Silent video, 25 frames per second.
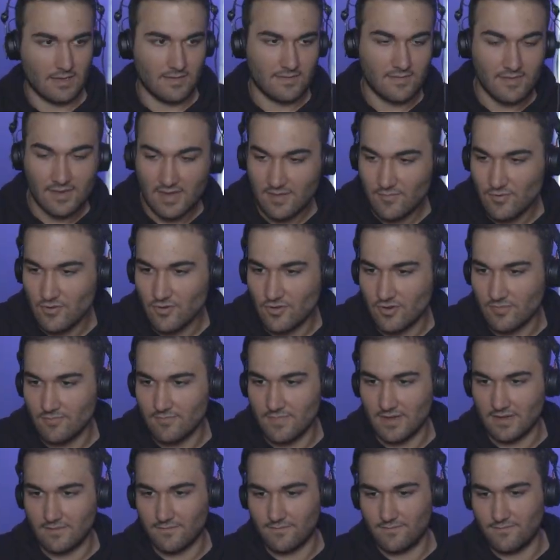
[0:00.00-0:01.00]

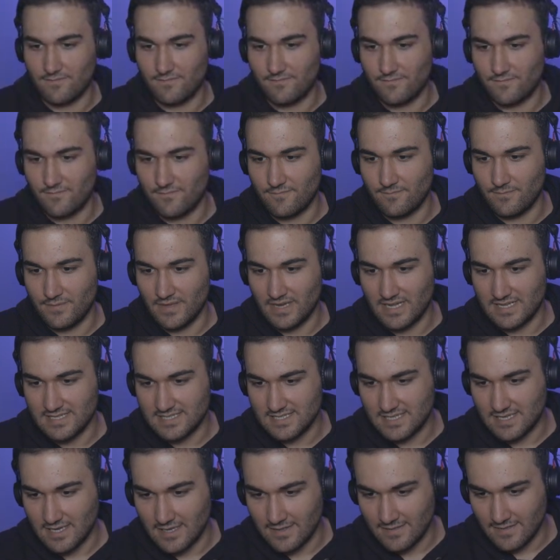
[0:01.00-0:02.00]
Getiremiyorum bak.
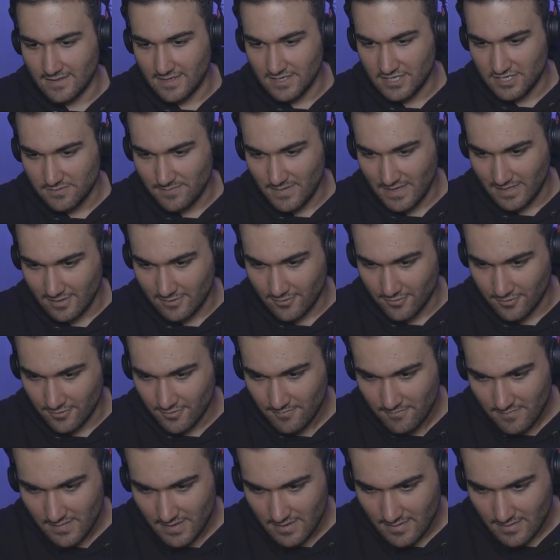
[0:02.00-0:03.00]
Birazcık anlayış
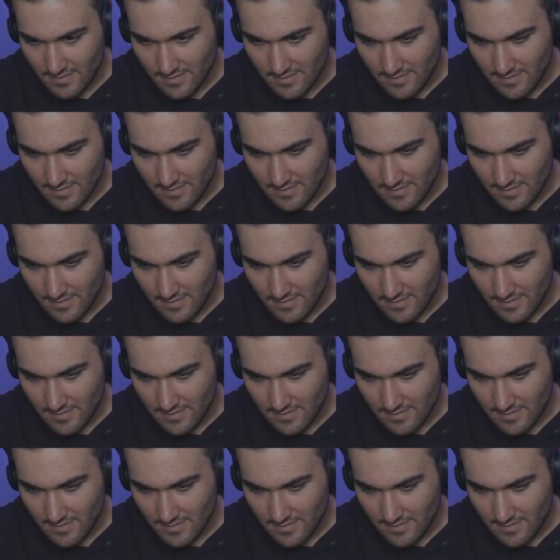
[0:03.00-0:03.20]
bekliyorum.